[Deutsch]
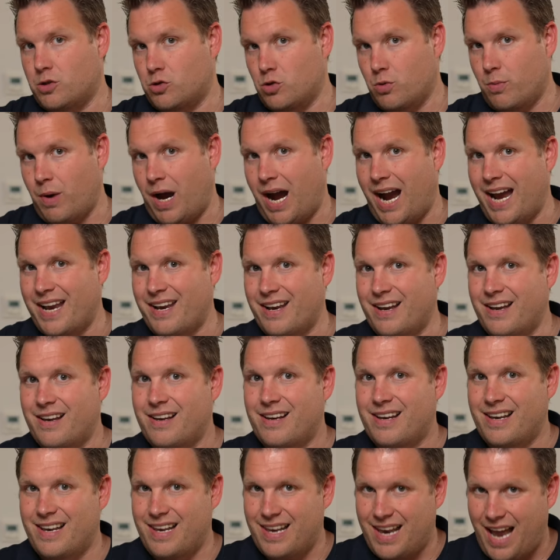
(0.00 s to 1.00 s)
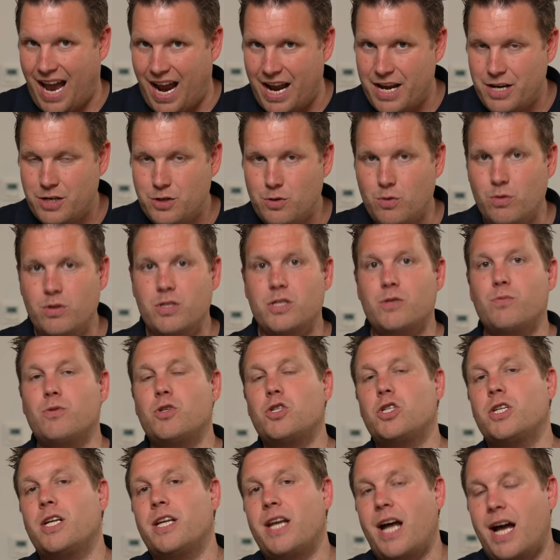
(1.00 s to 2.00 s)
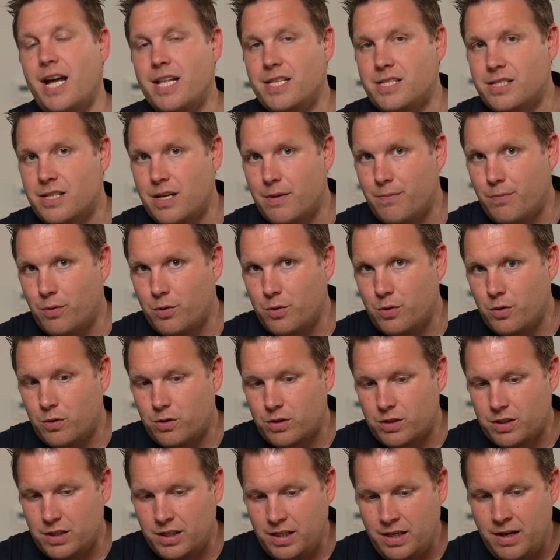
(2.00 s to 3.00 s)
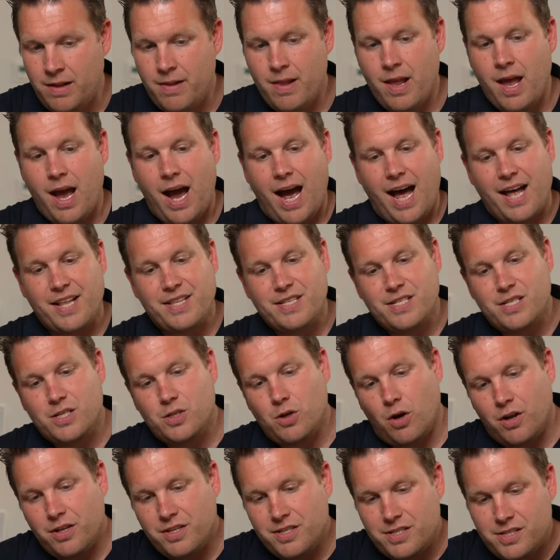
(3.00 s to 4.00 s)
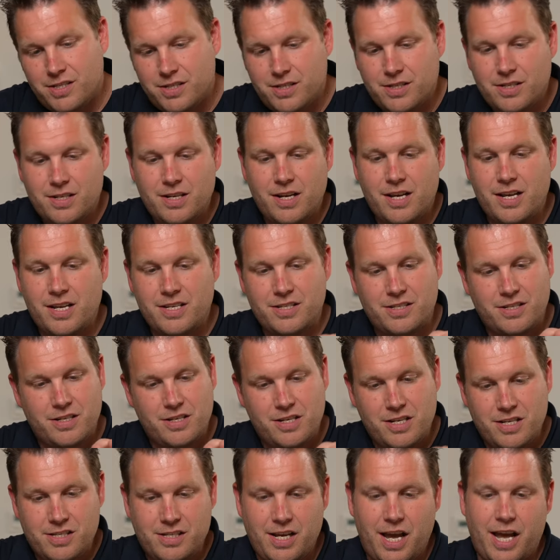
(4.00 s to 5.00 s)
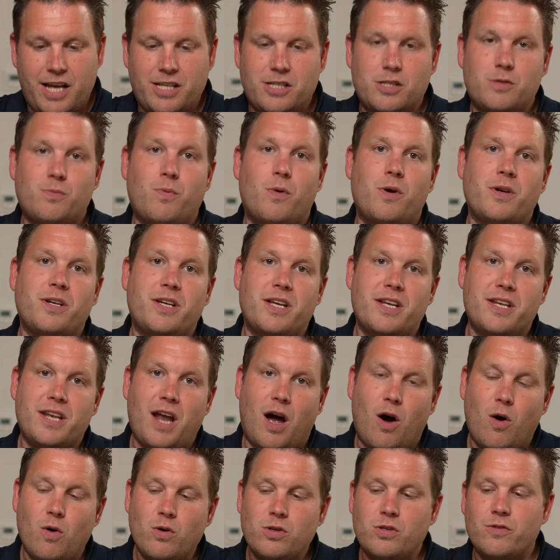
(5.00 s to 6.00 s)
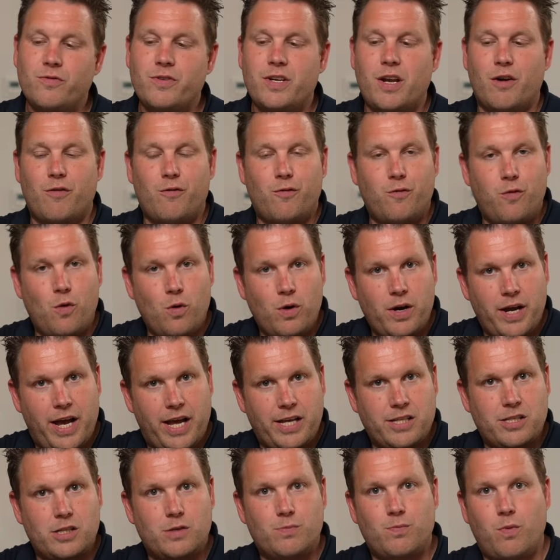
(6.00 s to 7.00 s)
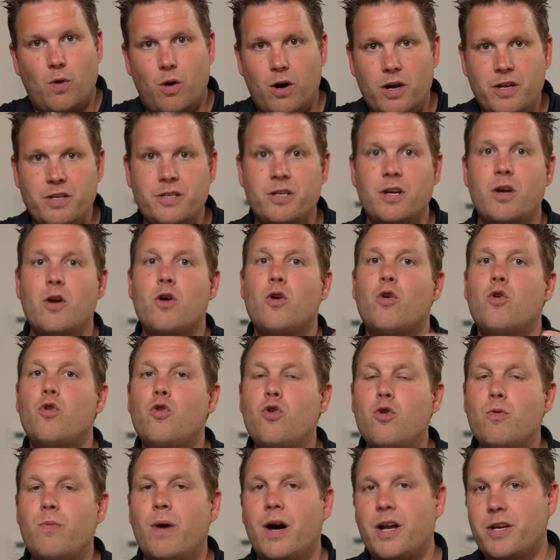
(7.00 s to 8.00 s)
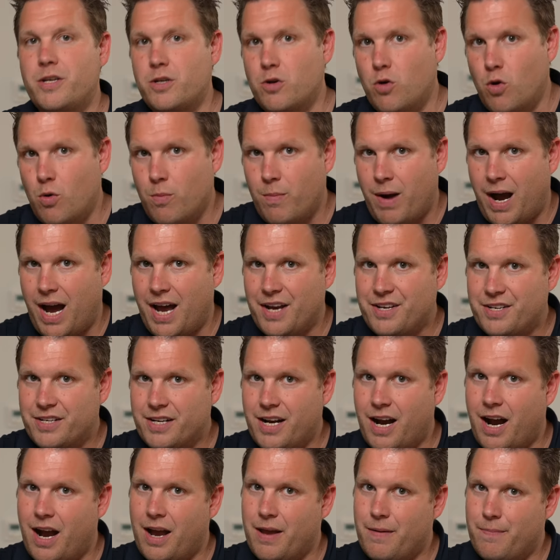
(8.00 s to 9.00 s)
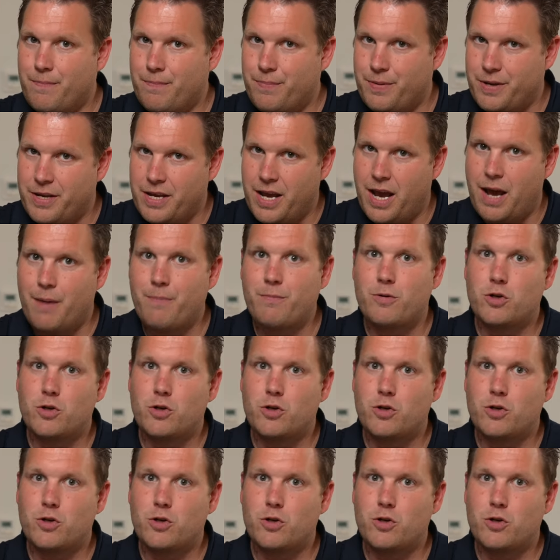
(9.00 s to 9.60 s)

über eine Leitung zwischen den einzelnen Produkten. Ansonsten ist dieser Access Point genauso wie der Funk Access Point über die Homatic IP App